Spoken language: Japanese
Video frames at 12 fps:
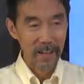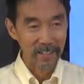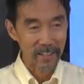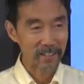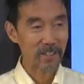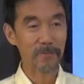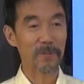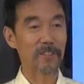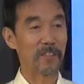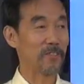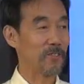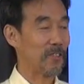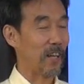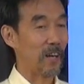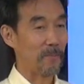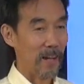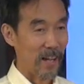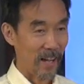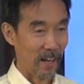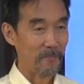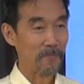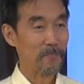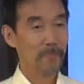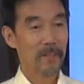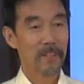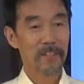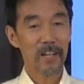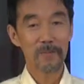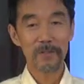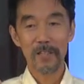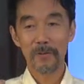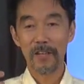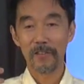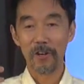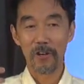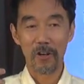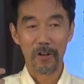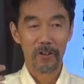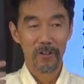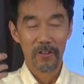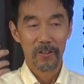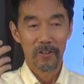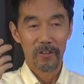ぱいになってしまったとしたらば神様の